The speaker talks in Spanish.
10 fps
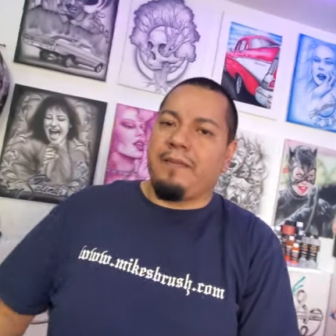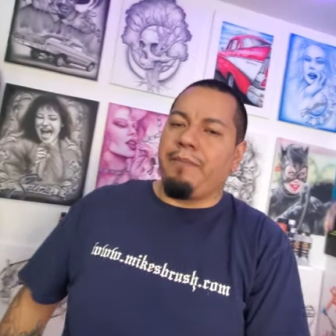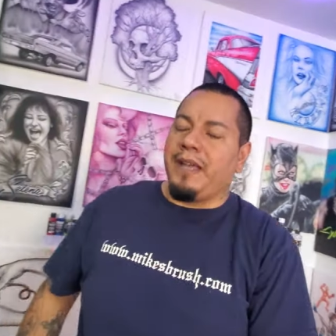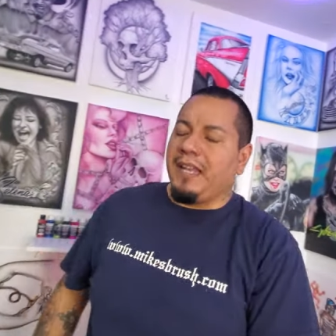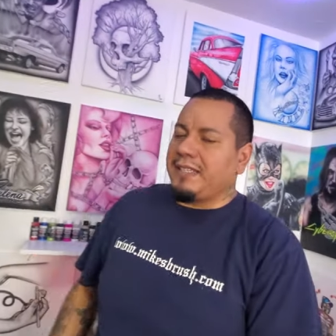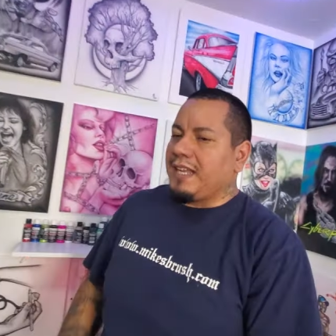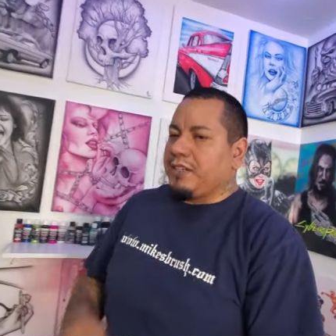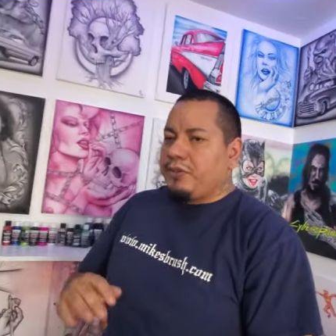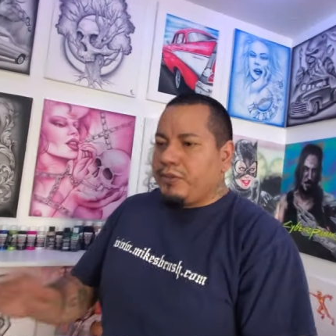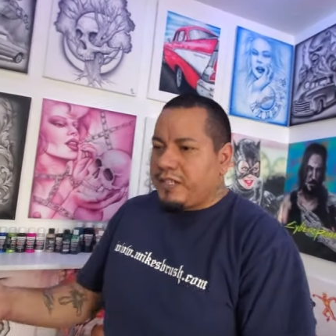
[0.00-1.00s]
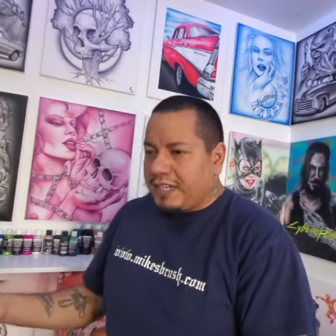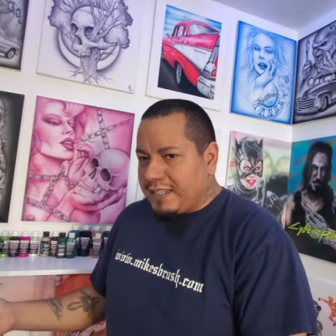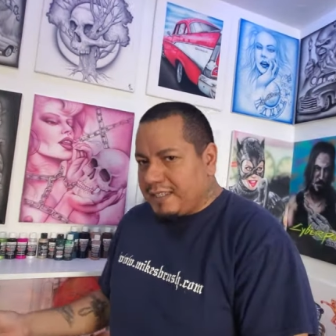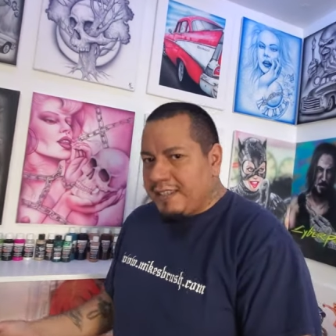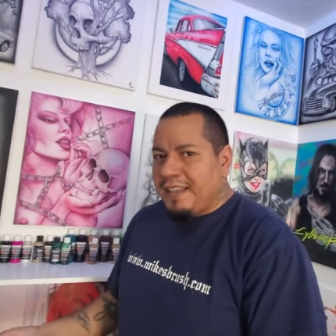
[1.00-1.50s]
para las
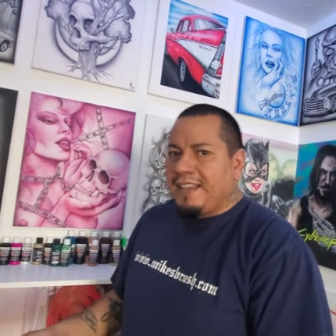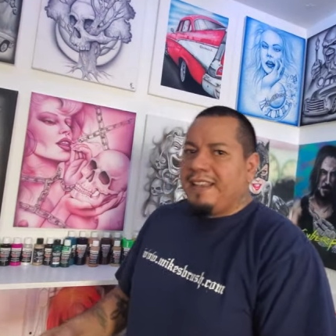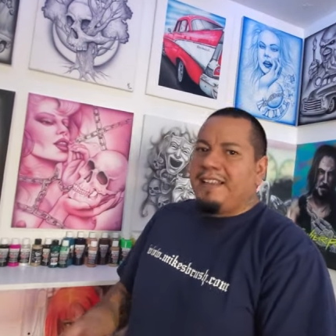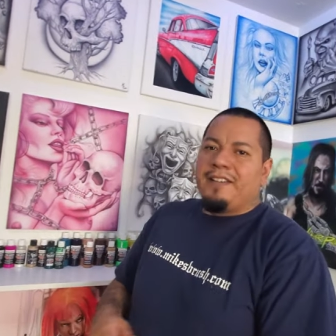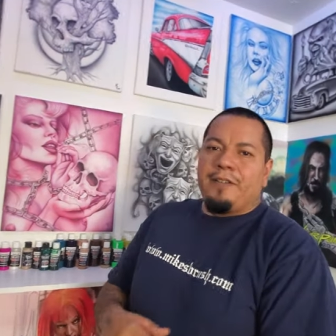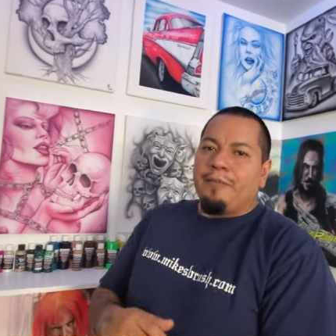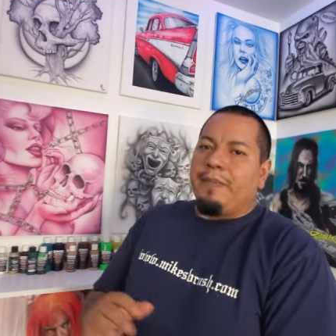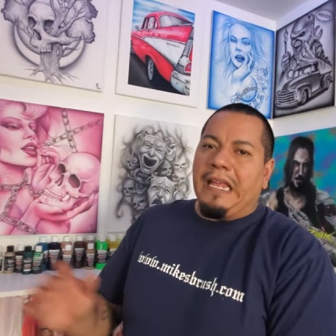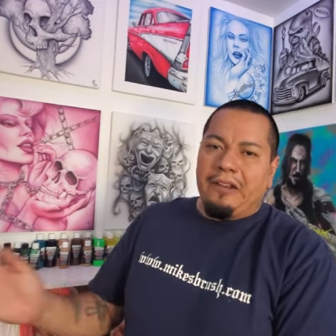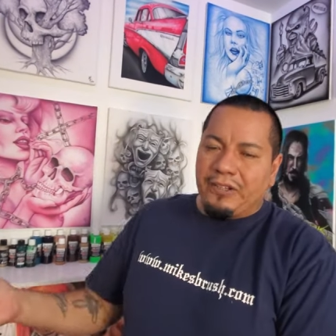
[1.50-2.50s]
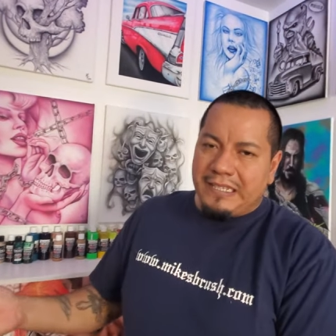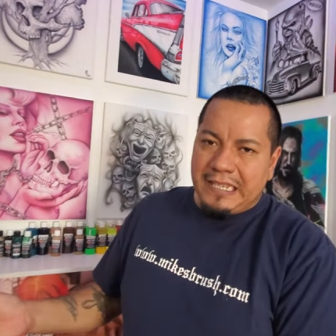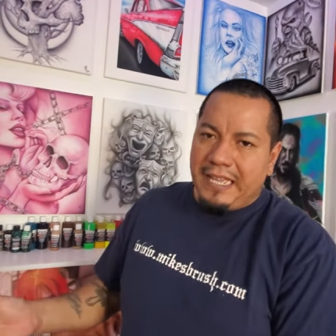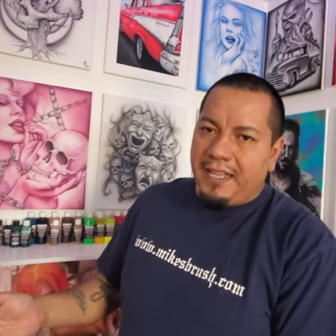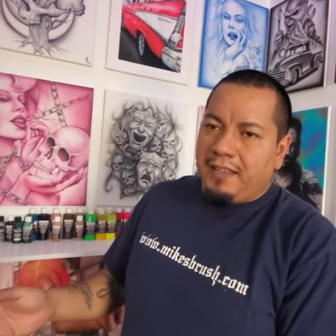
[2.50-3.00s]
cachuchas, para lo que
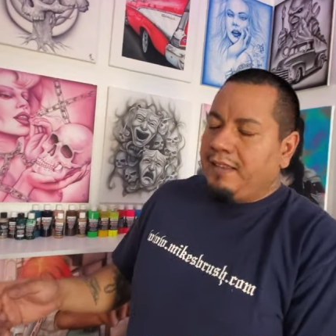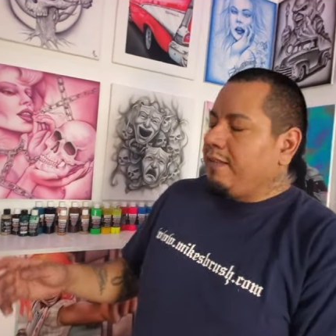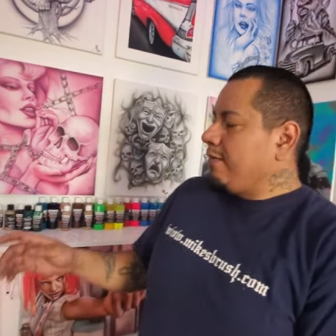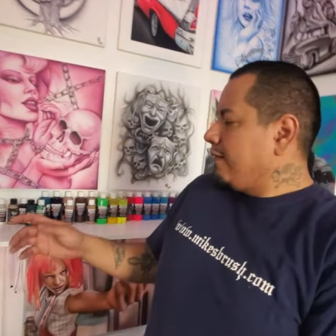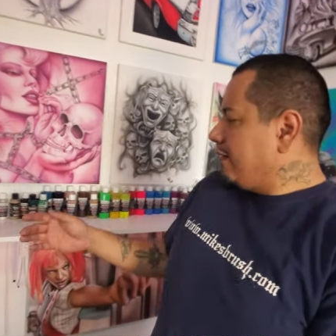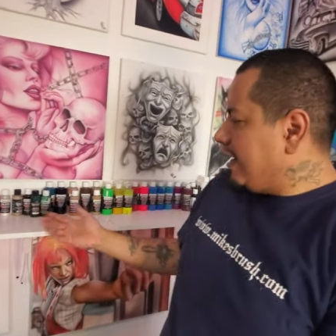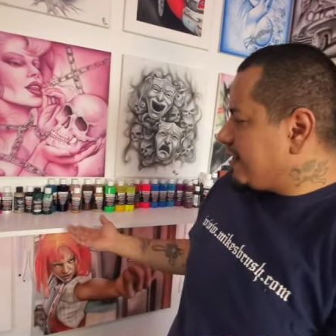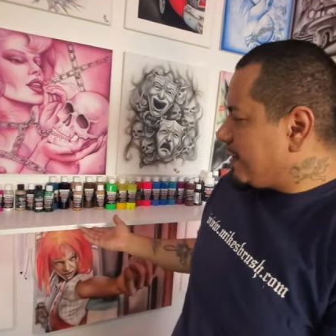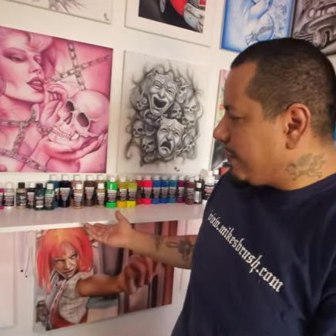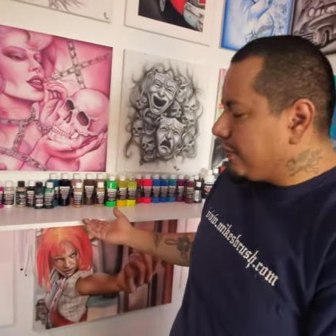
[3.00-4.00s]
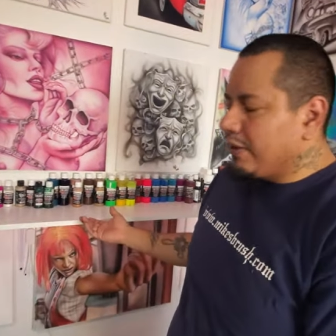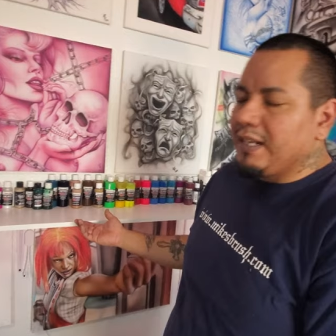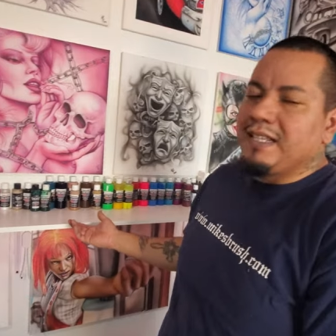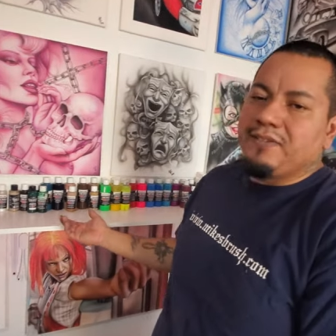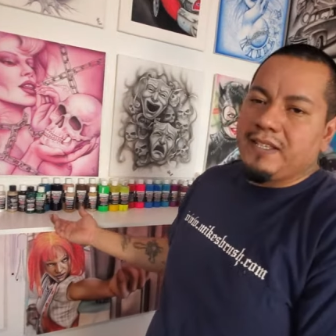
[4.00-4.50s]
sea, esta pintura
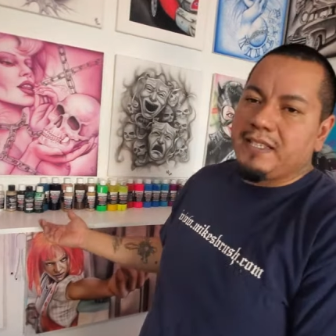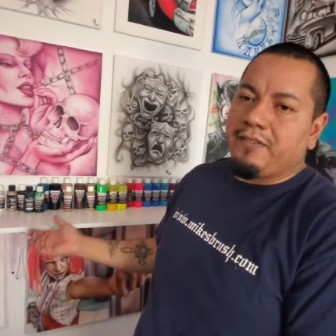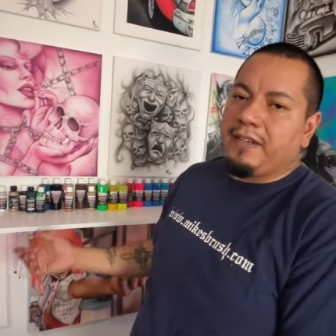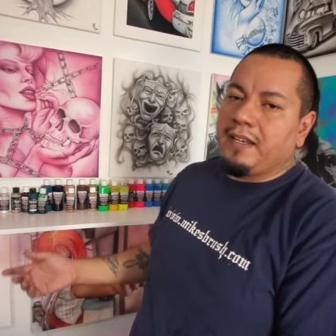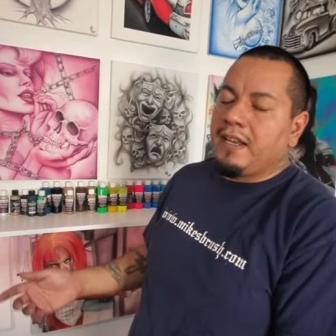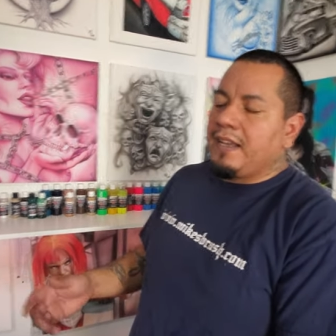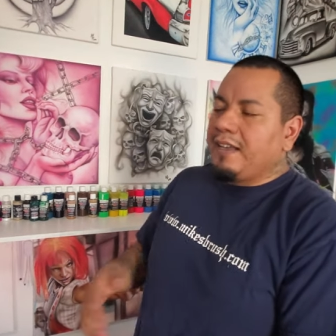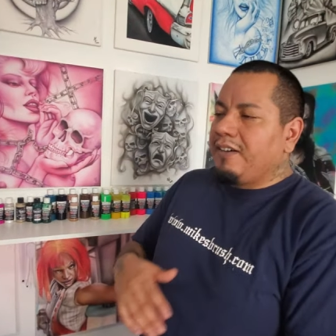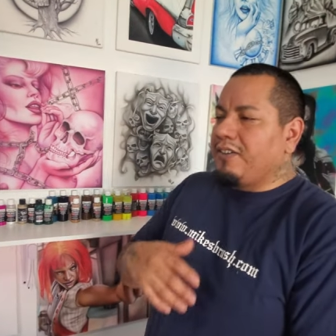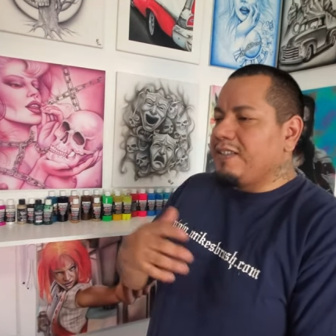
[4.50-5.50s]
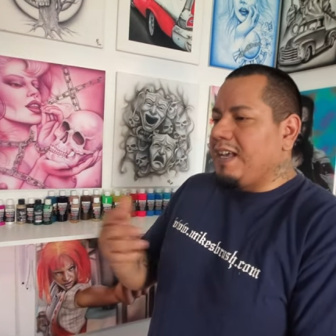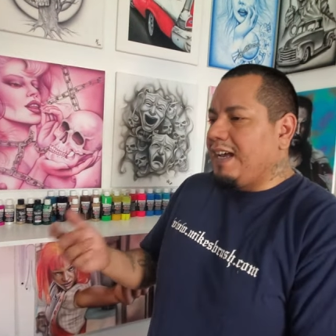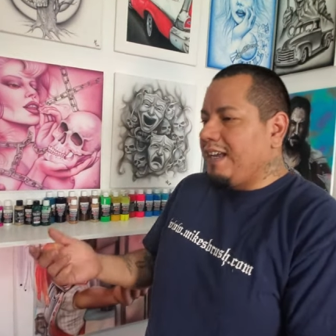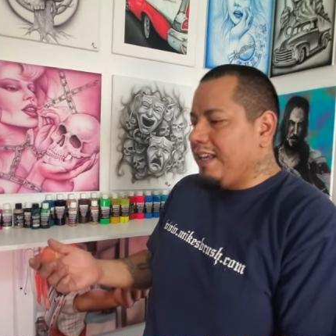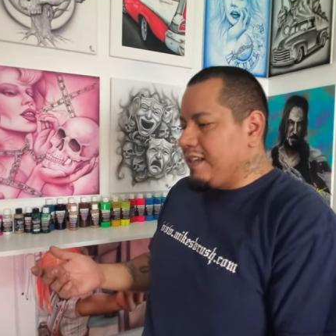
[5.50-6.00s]
les va a servir. O
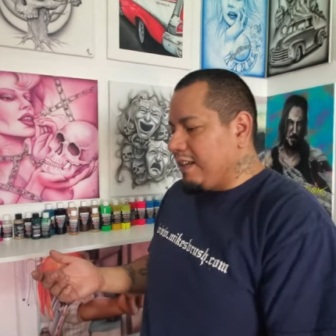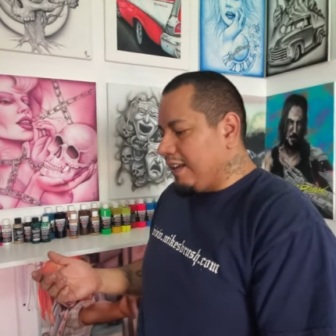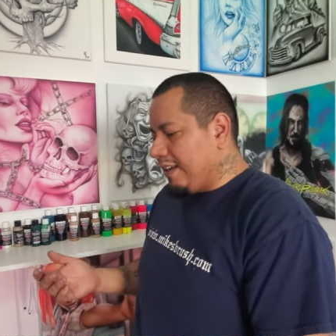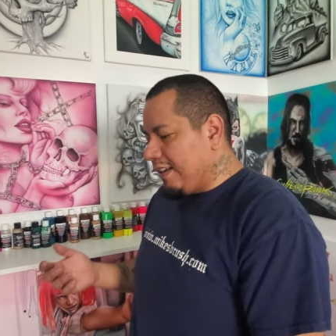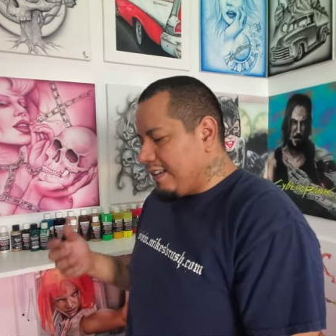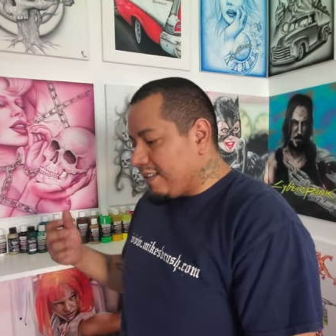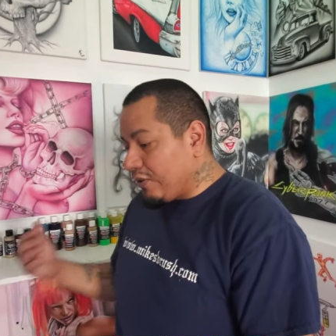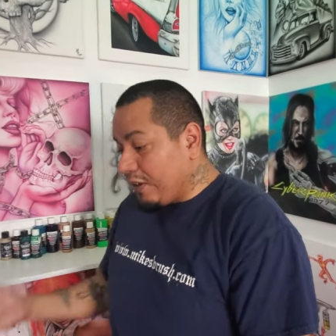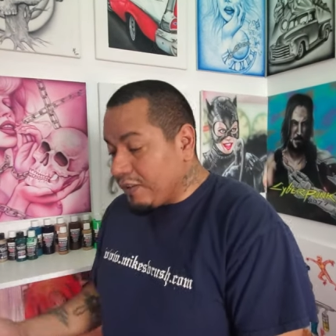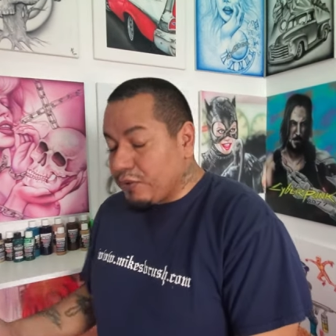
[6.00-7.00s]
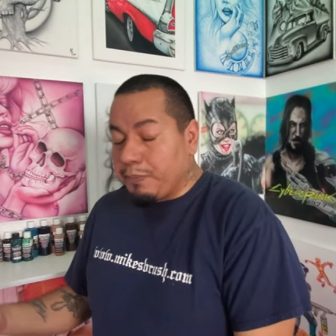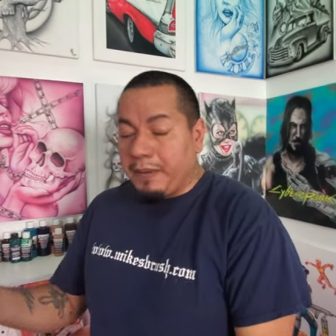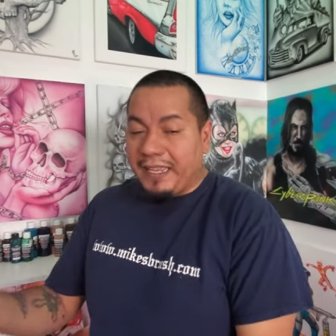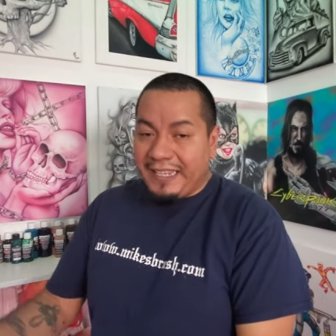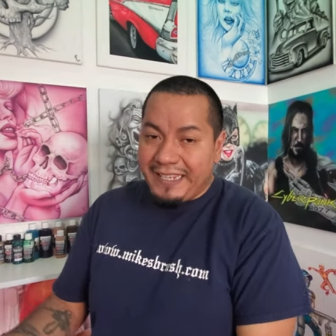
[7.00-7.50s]
sea, y, y si en su
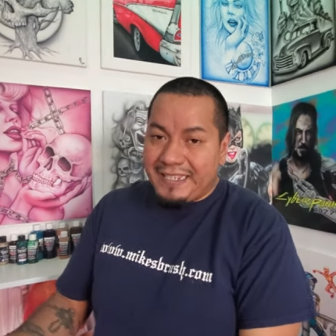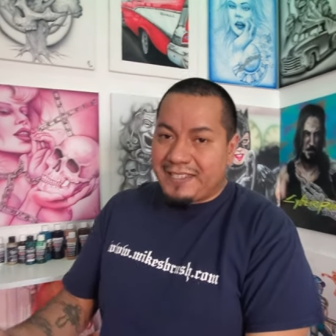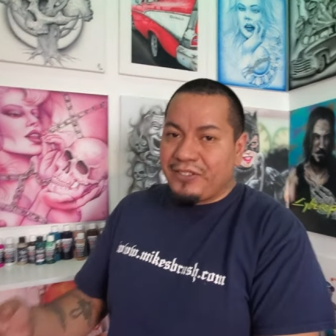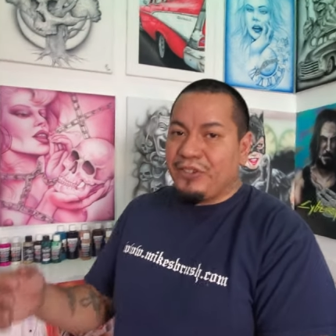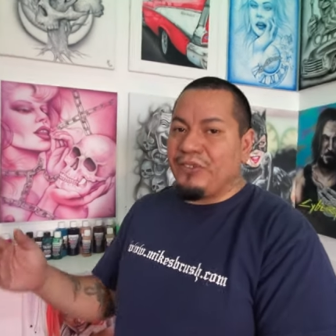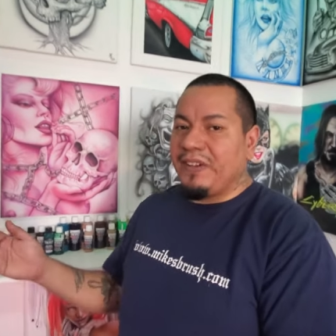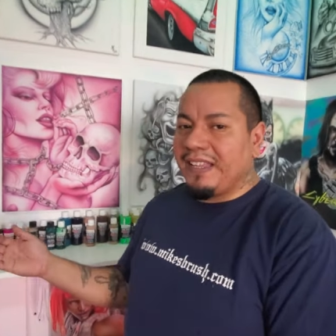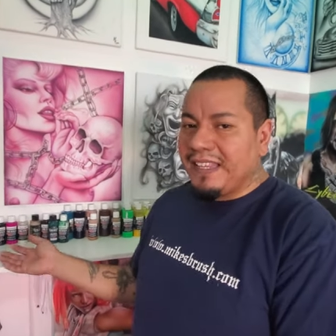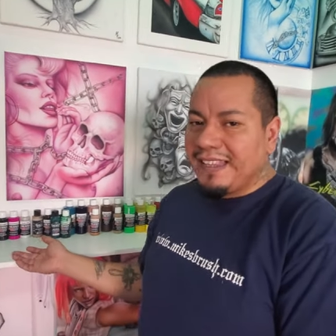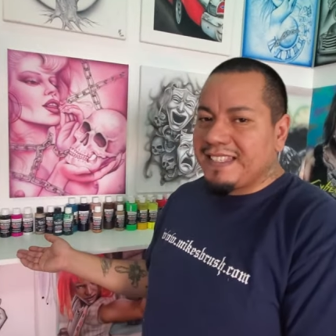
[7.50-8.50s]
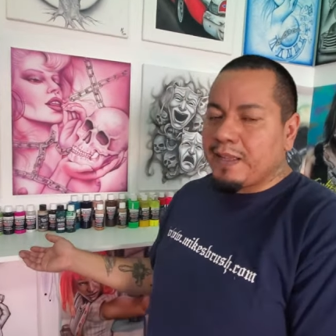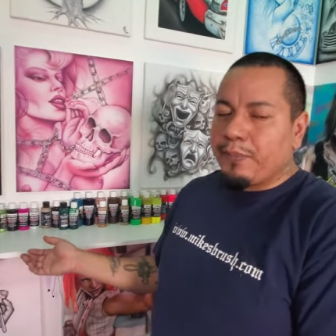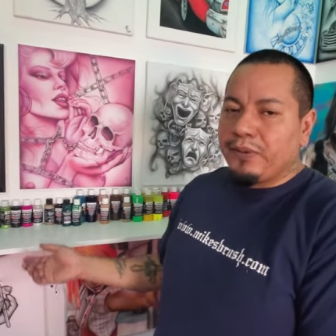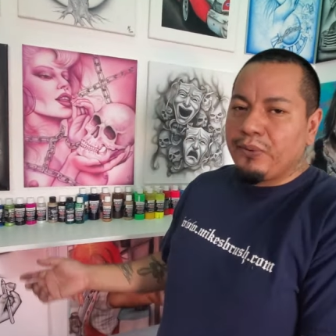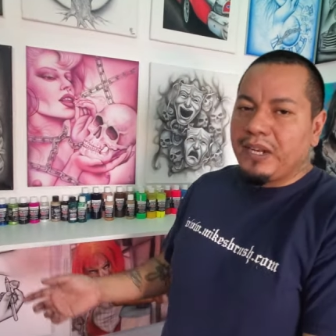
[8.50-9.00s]
país no venden esta
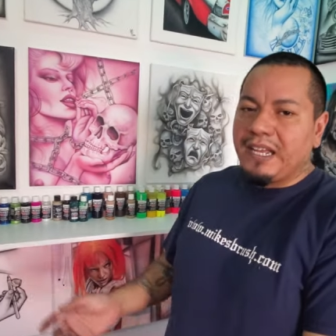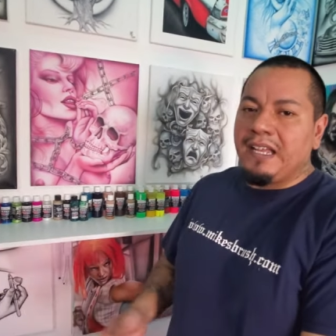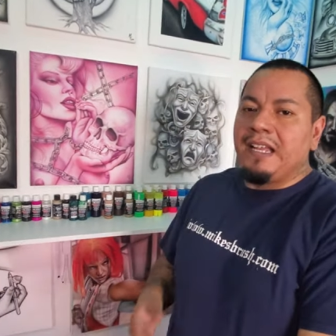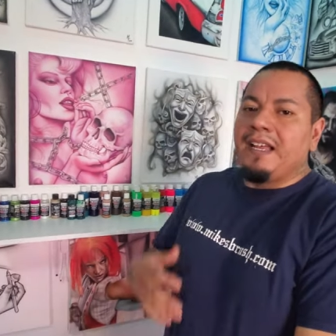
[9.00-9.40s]
pintura,